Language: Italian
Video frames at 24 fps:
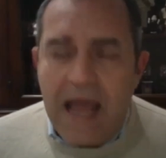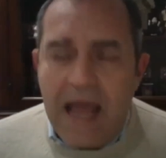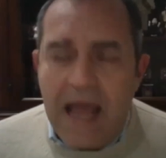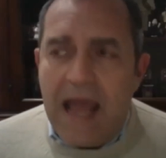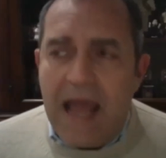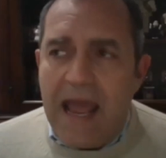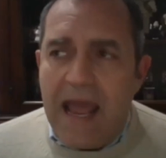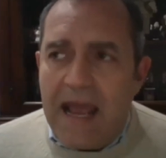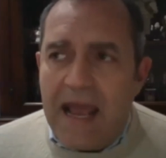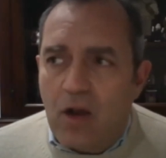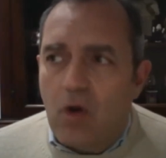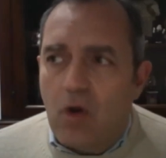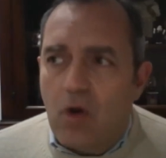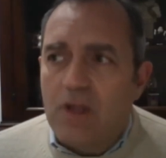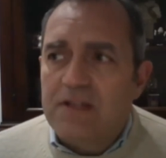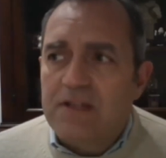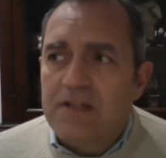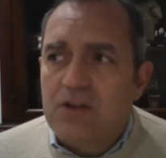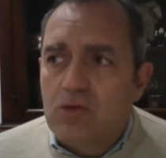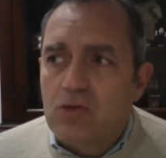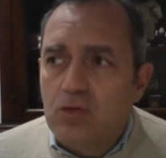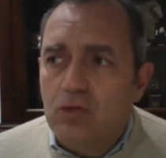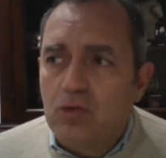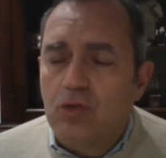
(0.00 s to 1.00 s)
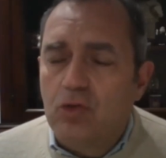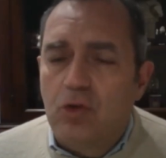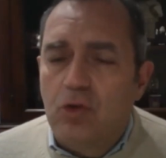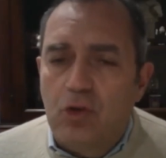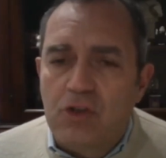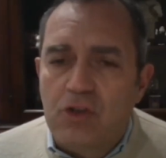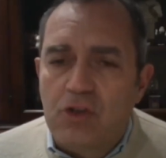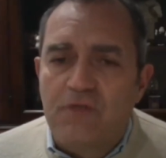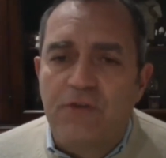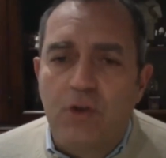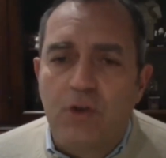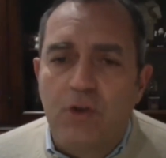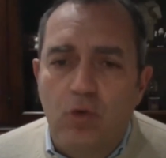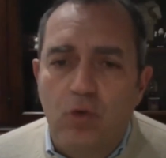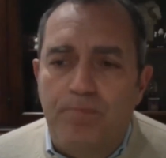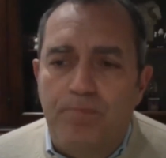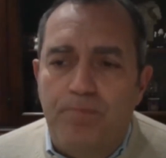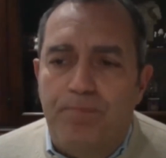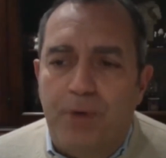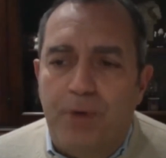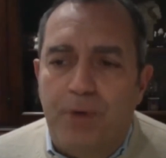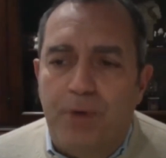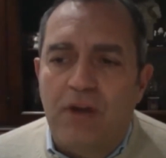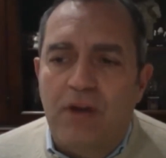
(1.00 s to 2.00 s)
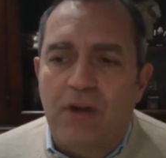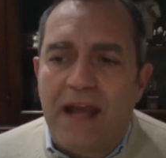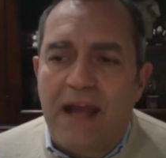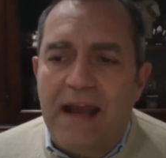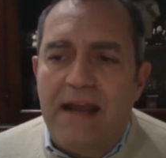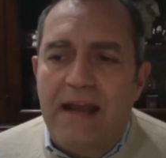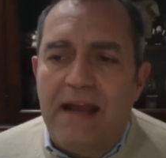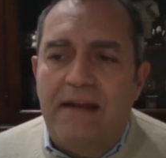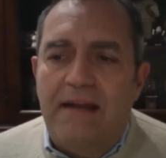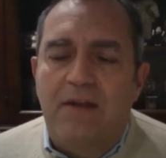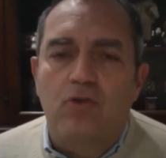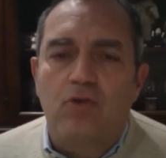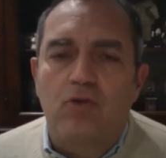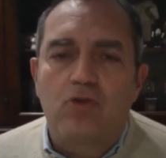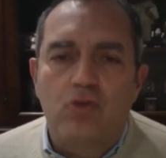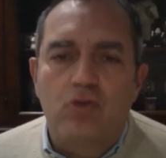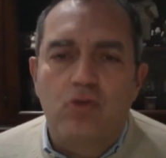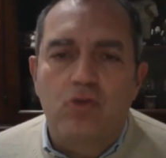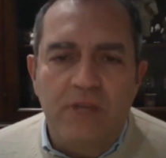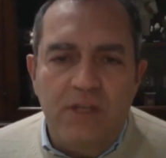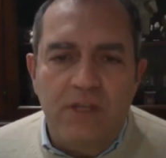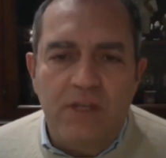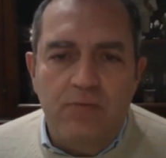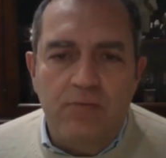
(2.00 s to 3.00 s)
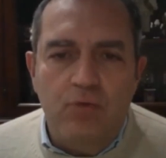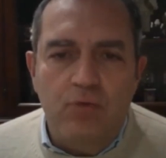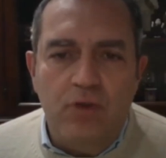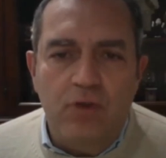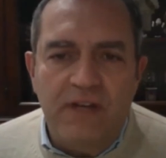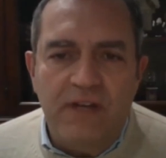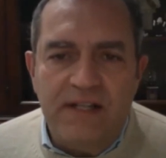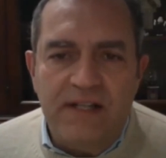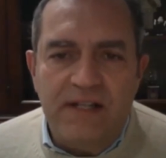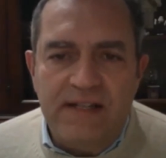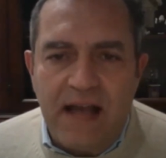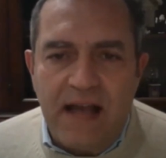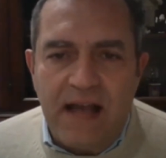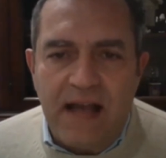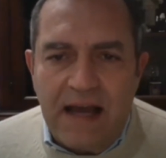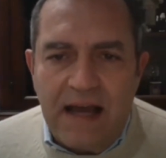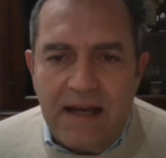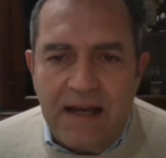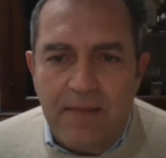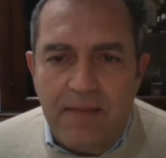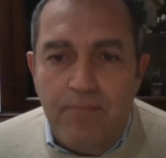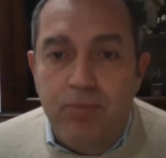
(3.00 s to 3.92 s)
Ecco, al sud lo sviluppo non è il consumismo universale,